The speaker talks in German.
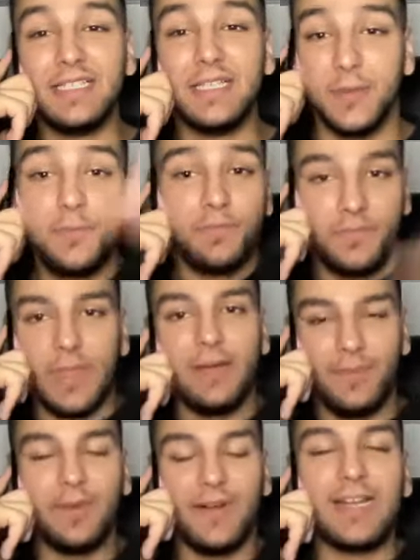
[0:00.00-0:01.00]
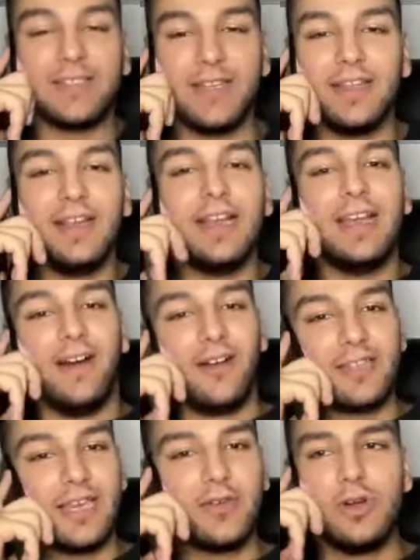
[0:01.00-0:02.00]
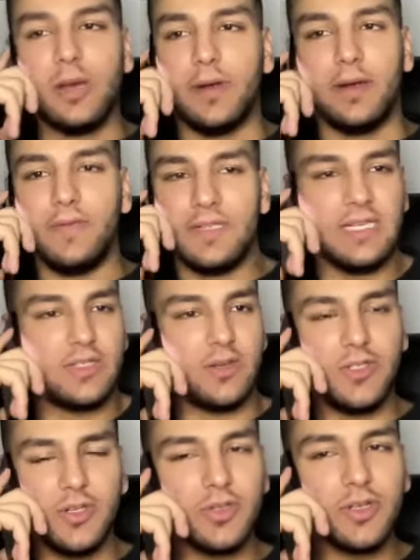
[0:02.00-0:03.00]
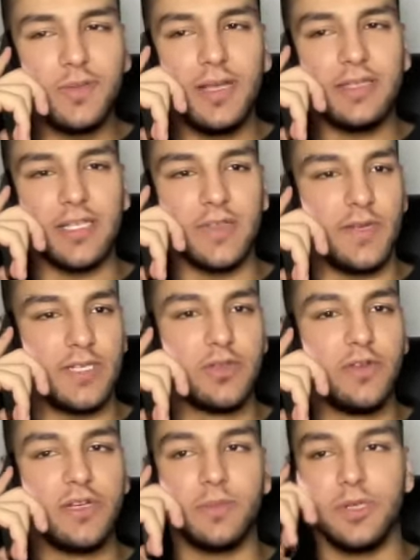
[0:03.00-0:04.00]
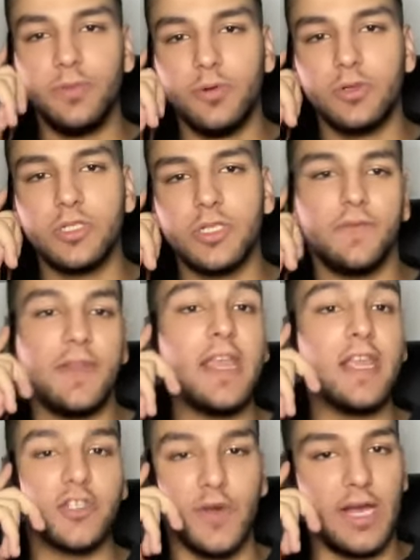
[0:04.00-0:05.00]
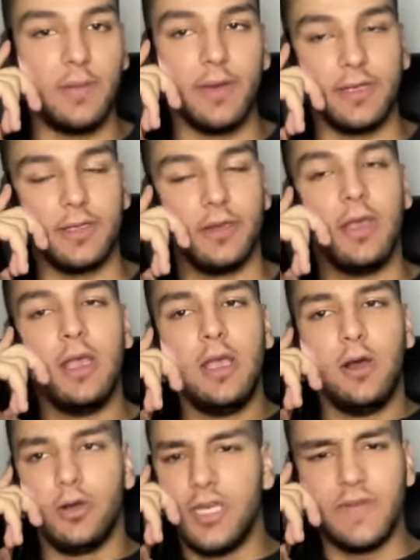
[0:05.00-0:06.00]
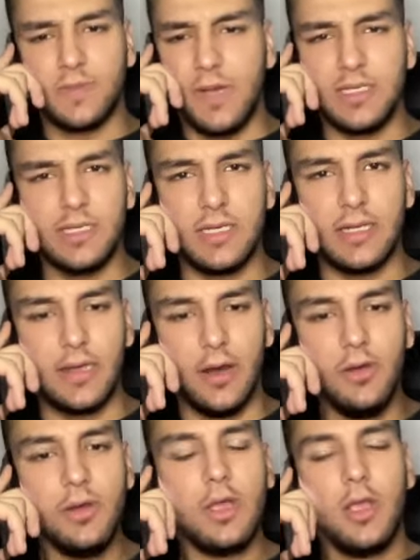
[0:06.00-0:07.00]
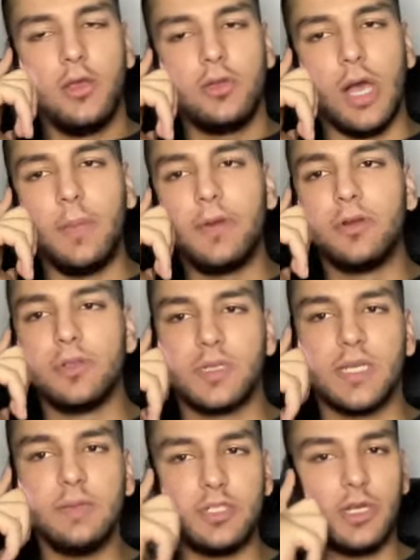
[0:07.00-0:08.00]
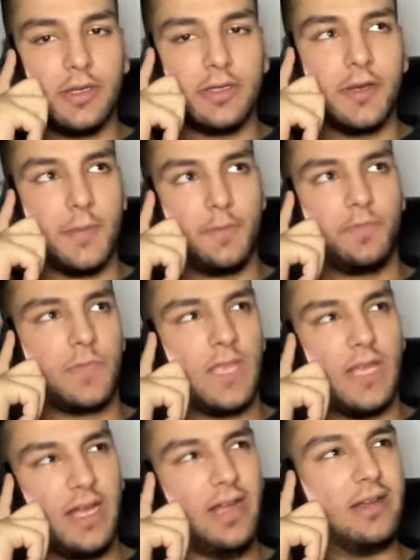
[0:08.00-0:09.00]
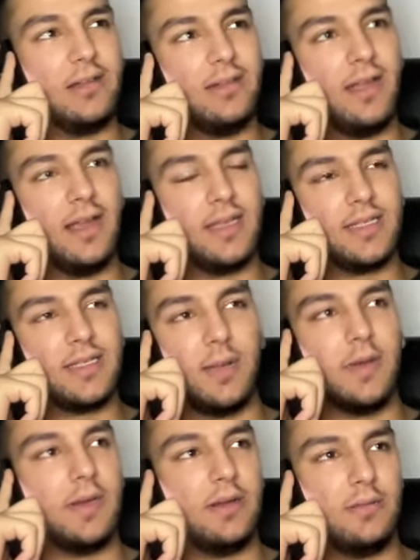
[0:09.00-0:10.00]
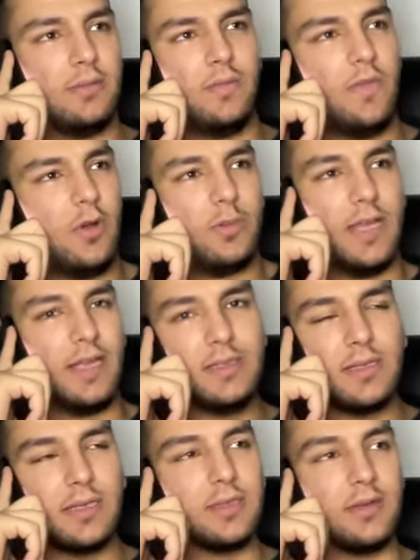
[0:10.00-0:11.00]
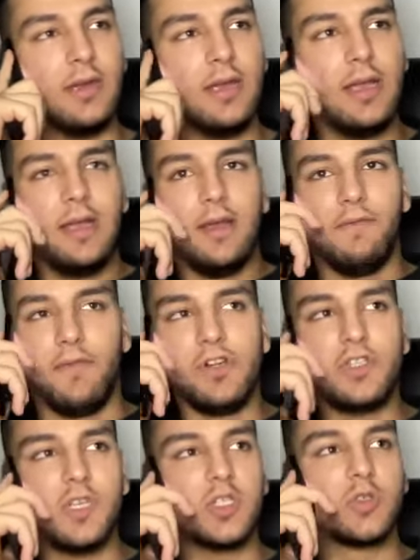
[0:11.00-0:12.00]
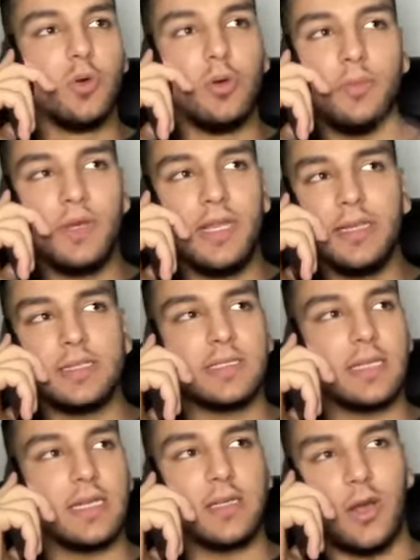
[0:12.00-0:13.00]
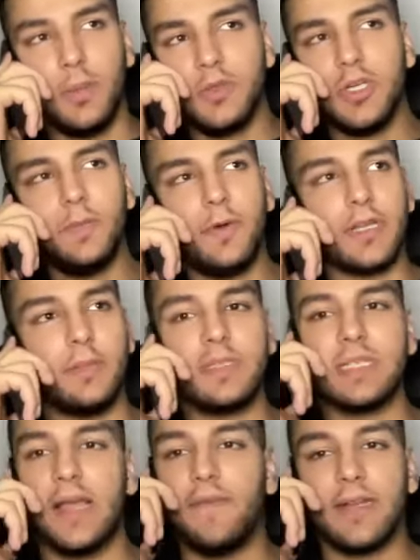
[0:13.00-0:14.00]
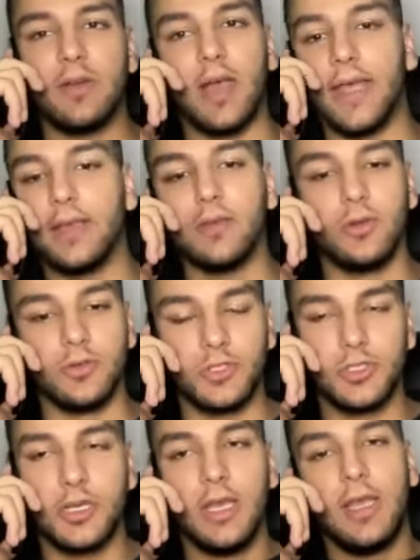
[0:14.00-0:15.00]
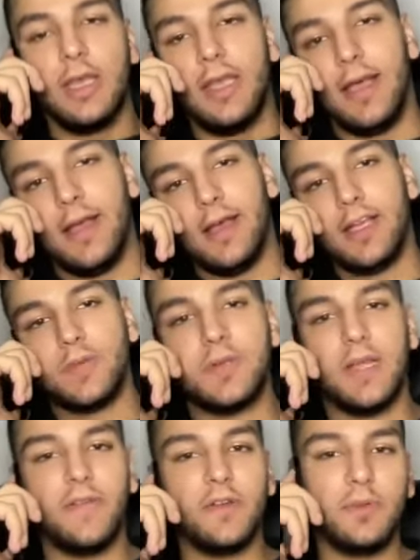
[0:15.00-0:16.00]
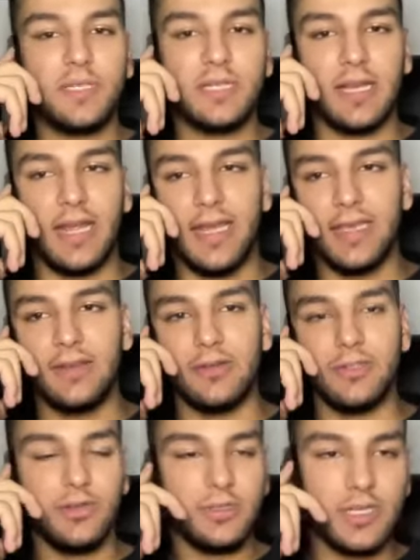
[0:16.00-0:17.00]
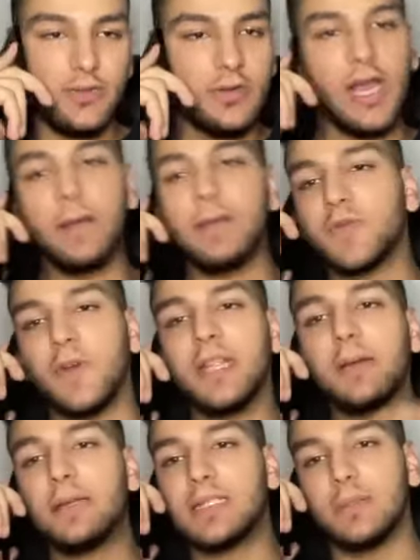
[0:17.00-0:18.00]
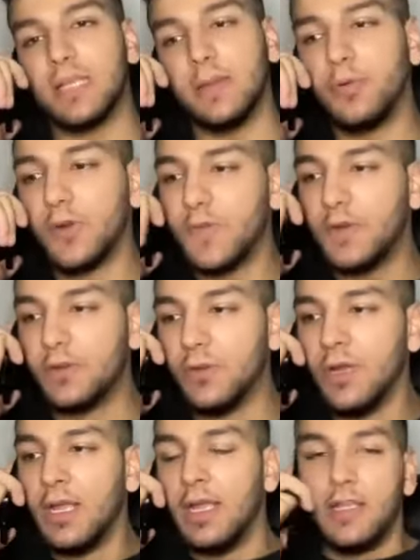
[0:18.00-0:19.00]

Easy. Fangen wir zu der. Okay, cool, aber was hast du sonst heute so gemacht? Also warst du nur mit dem Gym produktiv? Nee, ich war arbeiten. Okay, was machst du denn genau? Ja, bin Industriemechaniker. Ah, nice. Aber warum das? Also, wolltest du das so unbedingt? Ist das dein Traumjob oder bist du einfach nur reingerutscht? Ja, ich bin einfach nur ein bisschen reingerutscht. Okay, cool. Ja, aber ich war damals am selben Punkt wie du.